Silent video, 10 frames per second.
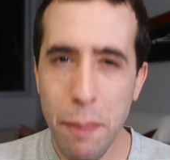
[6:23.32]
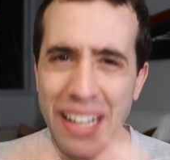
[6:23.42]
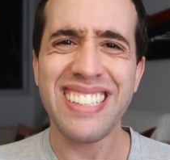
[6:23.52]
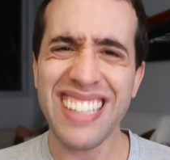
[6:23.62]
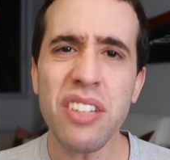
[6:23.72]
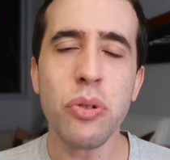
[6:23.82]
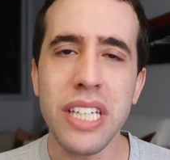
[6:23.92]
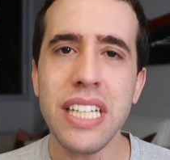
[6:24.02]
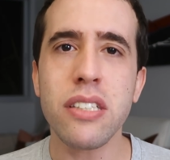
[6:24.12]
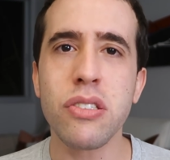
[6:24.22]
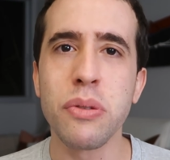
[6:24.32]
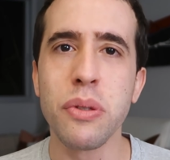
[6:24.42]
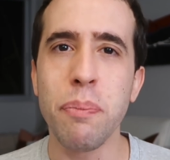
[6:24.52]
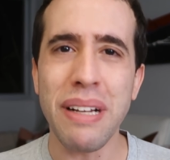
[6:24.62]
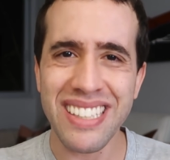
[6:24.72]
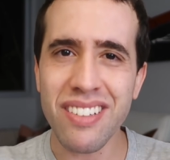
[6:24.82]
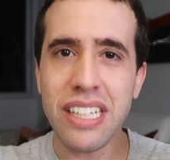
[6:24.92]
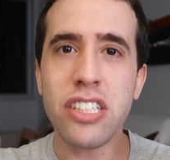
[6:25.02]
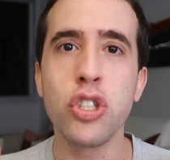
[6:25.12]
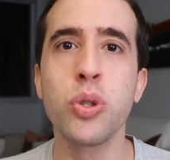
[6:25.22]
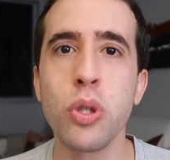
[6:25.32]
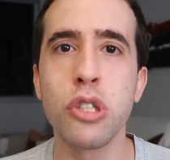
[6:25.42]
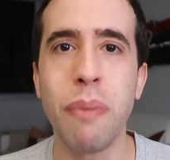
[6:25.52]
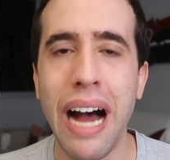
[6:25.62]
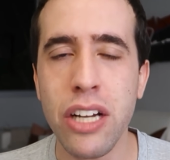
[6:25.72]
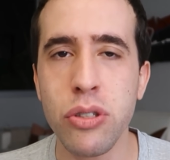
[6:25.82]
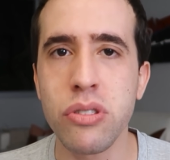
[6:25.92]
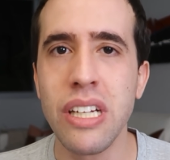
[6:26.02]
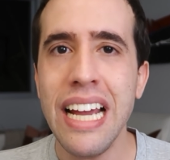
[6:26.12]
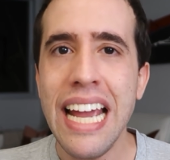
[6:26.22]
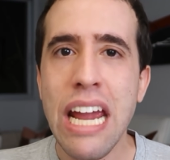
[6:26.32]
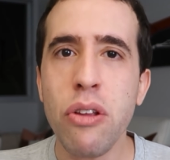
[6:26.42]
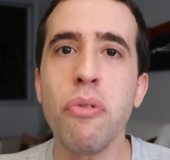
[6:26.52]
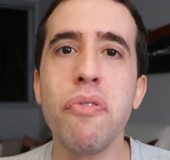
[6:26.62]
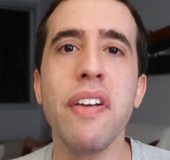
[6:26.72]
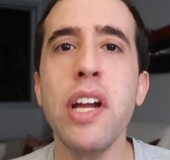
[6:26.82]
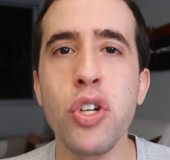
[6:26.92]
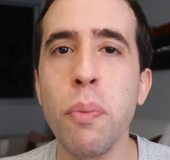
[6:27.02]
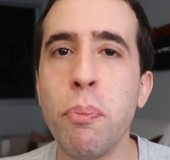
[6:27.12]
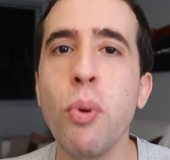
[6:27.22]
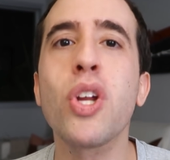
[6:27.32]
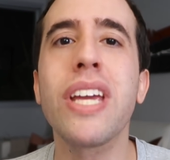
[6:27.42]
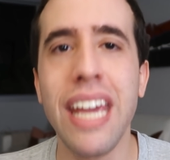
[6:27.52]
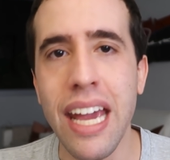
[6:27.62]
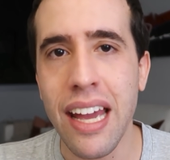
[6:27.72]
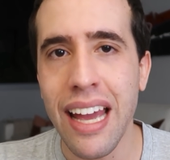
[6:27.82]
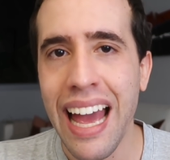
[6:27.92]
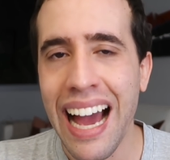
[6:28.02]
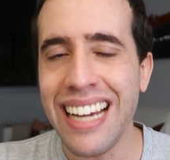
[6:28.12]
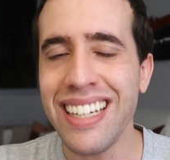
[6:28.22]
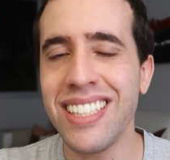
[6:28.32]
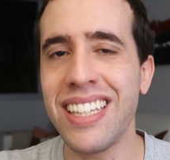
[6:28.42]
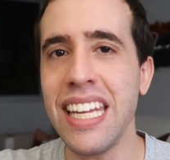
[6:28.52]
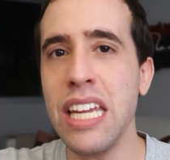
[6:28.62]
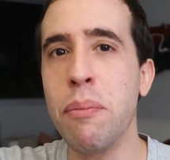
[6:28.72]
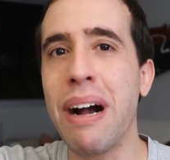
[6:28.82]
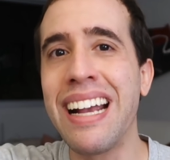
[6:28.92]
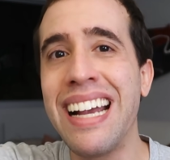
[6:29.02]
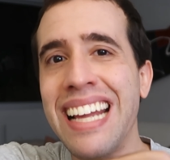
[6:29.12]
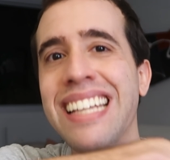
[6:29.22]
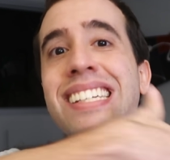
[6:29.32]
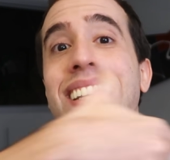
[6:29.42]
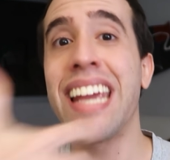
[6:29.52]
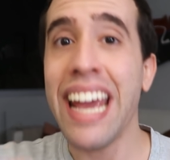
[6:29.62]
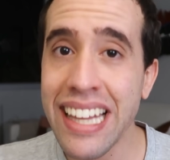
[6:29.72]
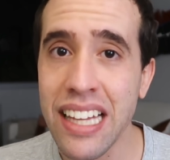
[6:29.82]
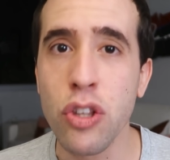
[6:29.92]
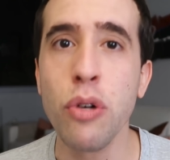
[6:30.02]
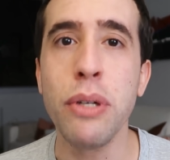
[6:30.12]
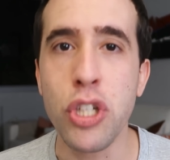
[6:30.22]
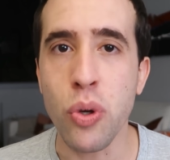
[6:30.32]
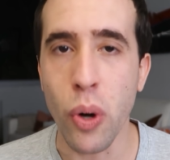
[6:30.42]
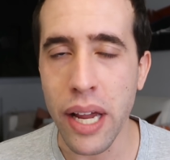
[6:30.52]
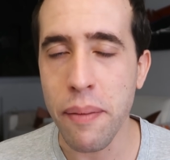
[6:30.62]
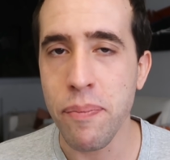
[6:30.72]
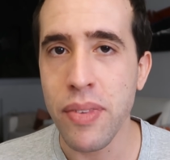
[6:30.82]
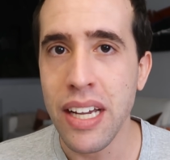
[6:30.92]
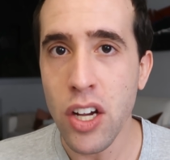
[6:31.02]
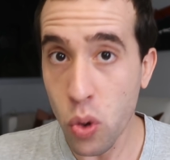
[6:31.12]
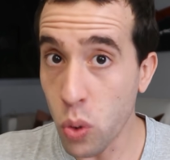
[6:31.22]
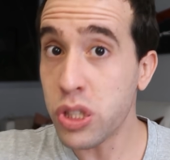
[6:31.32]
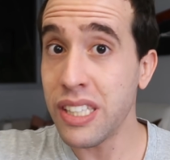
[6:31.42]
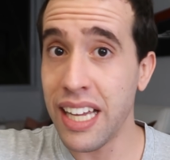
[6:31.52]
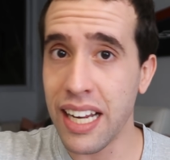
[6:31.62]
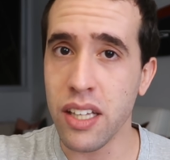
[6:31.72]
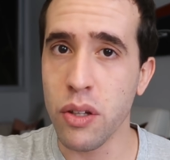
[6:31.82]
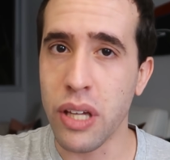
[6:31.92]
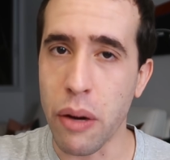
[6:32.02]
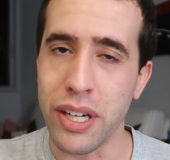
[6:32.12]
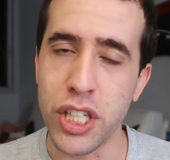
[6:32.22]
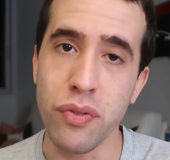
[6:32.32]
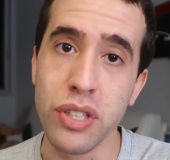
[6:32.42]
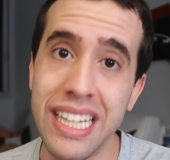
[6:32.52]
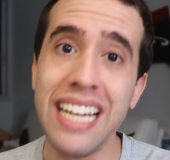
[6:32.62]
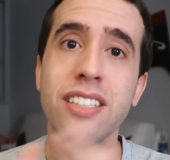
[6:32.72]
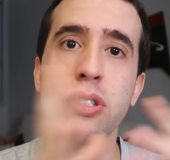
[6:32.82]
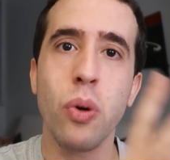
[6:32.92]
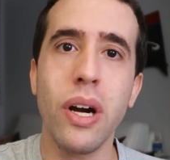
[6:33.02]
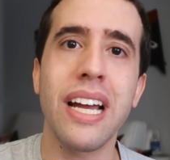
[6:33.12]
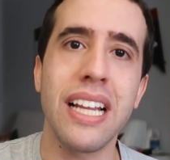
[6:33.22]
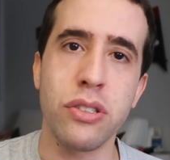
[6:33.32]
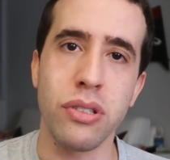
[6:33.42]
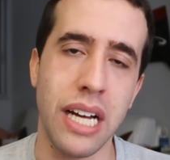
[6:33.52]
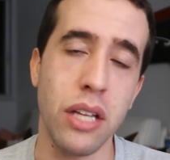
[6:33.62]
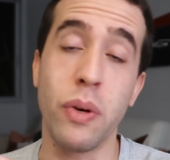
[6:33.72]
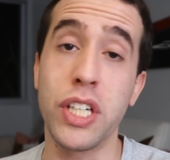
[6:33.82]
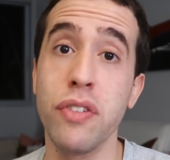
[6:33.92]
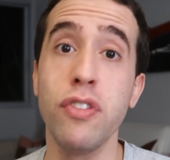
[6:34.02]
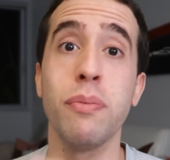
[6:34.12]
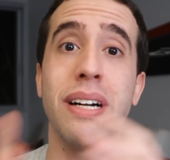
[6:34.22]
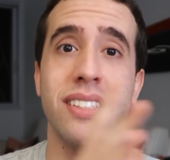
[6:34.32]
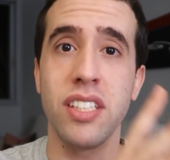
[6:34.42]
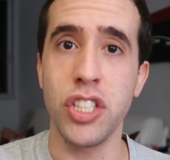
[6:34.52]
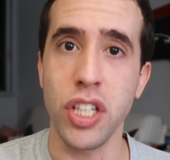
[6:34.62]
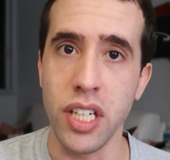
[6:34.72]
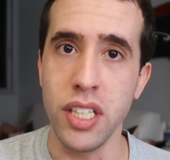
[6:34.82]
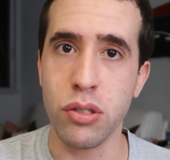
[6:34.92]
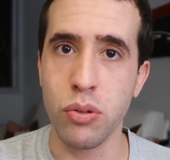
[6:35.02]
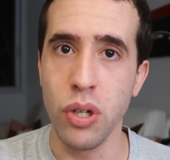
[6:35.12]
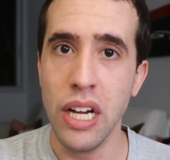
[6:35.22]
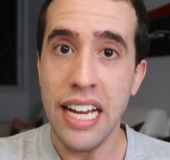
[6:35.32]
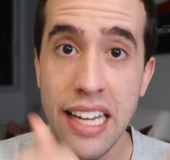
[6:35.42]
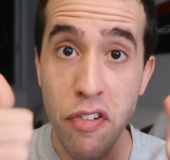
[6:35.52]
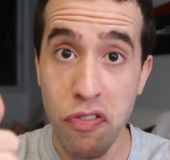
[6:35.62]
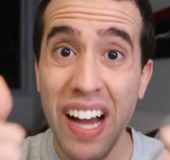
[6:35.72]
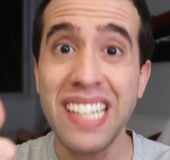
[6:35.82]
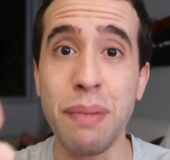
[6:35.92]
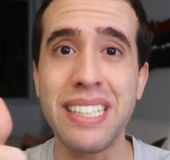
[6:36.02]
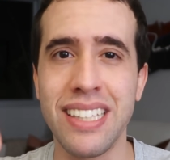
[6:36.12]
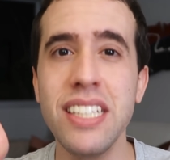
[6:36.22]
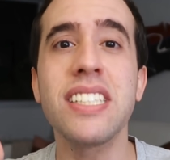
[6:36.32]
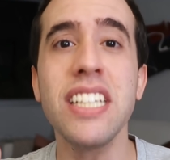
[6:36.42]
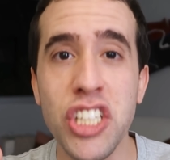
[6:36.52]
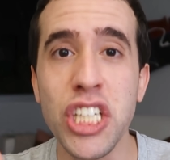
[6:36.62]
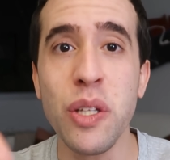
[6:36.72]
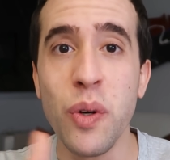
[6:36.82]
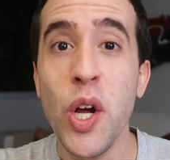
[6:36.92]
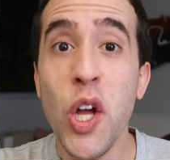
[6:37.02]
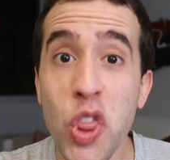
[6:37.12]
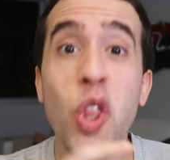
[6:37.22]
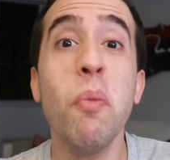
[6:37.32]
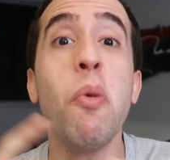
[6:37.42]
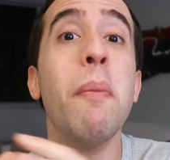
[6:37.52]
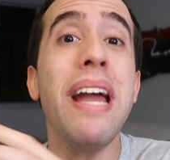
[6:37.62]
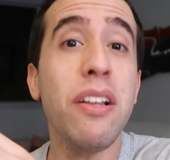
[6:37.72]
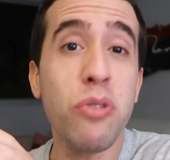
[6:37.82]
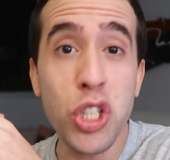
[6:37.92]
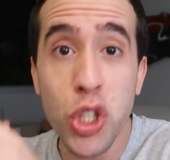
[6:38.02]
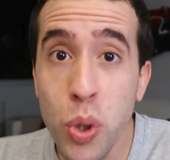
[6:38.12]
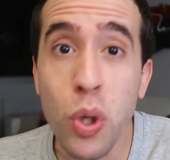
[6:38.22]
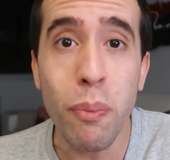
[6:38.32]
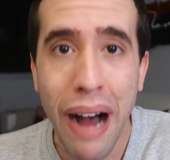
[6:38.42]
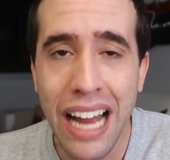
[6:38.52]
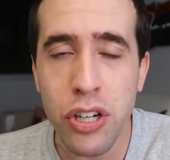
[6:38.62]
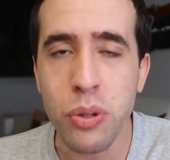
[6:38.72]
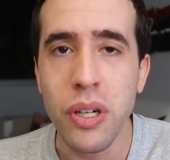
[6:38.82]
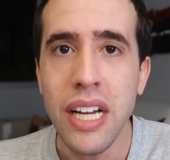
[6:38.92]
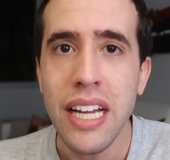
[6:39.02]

Pensando nisso, pensando nesses juros baixos, eu não vejo por que a gente teria uma grande queda do Bitcoin, considerando que é um ativo descorrelacionado, um ativo de bastante risco, que faz bastante sentido num momento de juro baixo